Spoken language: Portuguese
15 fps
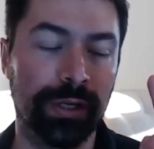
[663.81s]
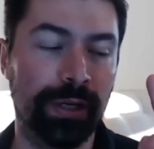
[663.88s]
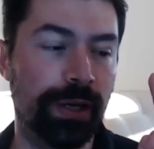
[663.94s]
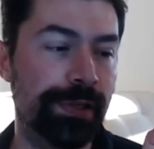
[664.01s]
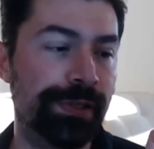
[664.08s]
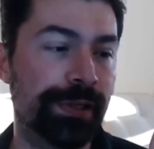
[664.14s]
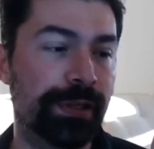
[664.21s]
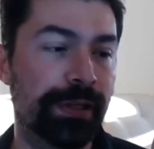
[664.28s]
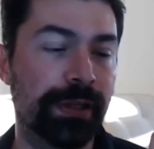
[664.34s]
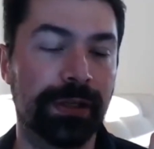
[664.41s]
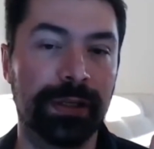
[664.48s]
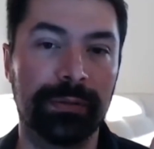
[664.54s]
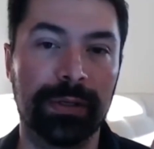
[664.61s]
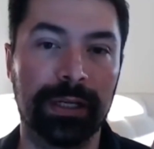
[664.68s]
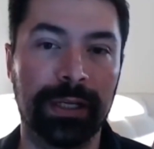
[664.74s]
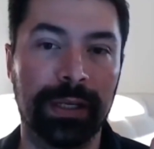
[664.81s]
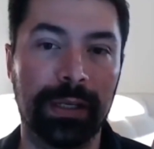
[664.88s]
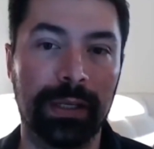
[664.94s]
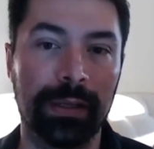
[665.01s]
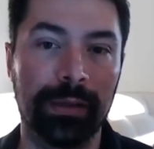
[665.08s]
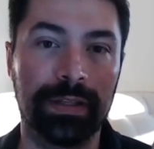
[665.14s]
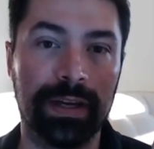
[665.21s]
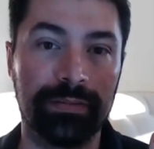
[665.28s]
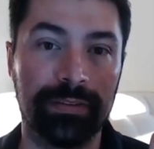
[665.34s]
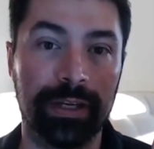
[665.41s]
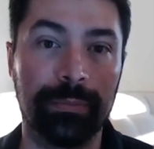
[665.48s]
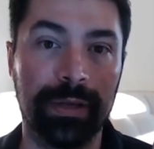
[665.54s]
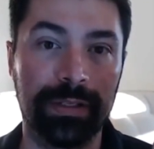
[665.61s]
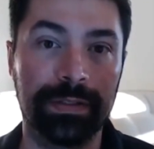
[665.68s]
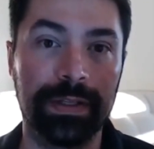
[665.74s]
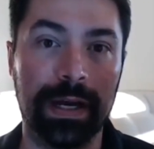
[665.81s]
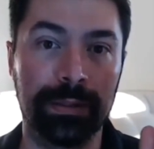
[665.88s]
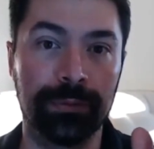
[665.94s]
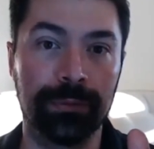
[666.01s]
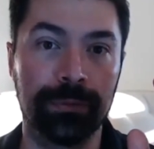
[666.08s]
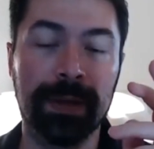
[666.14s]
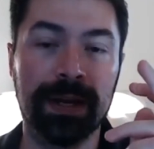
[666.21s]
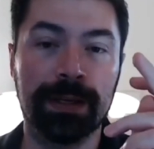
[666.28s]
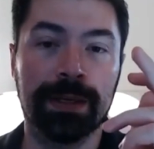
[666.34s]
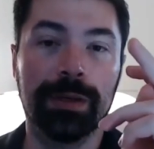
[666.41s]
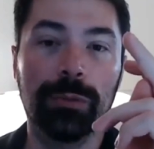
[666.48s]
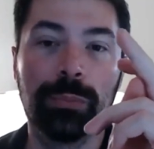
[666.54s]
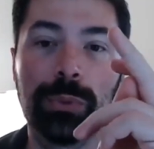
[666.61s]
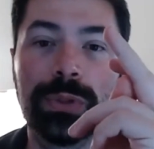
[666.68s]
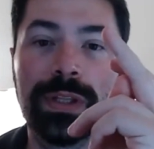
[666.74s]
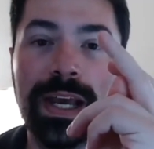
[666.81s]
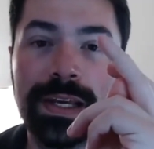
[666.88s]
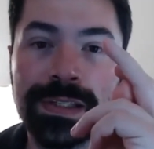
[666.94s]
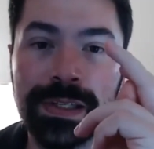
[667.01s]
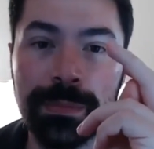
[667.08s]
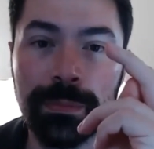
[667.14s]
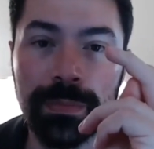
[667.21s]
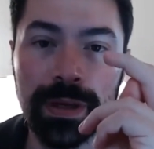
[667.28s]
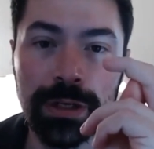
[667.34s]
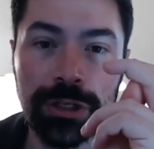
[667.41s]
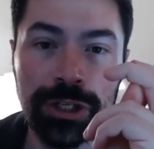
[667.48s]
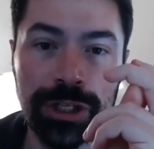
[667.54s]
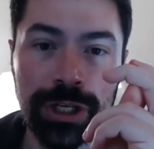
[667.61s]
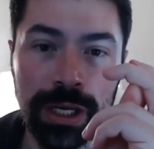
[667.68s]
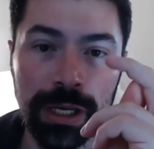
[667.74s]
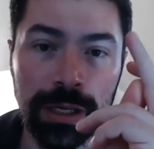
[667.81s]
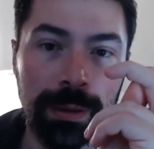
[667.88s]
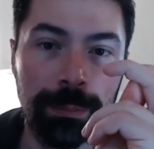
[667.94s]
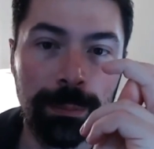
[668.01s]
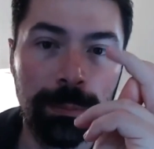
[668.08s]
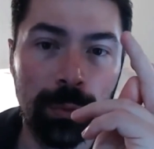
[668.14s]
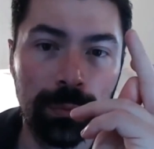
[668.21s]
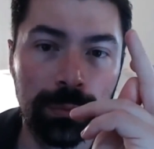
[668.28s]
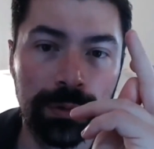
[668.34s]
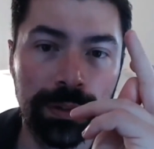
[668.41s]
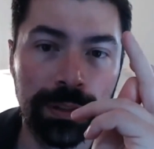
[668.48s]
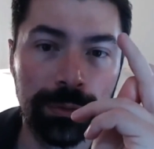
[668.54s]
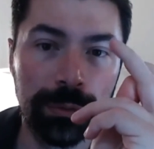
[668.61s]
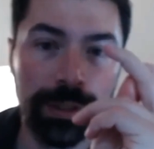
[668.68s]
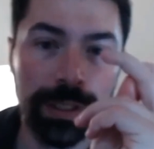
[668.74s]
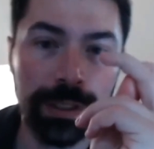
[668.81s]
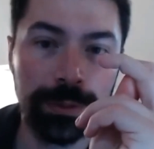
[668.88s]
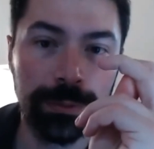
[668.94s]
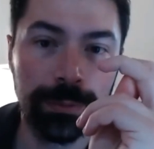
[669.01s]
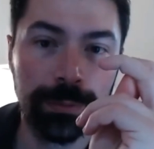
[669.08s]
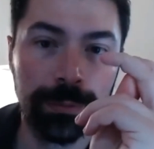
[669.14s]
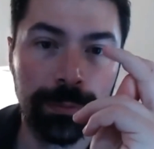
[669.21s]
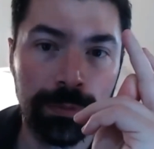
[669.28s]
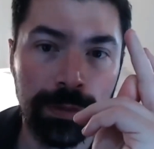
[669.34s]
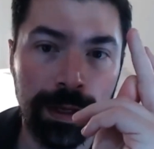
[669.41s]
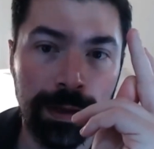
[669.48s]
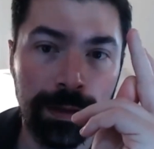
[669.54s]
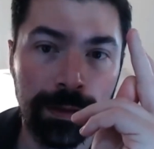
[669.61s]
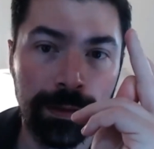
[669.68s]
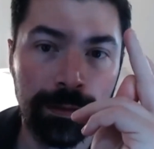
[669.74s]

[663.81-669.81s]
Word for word: Esse tendão aqui estava arrebentado. Para que eu pudesse mexer a ponta do dedo, tá?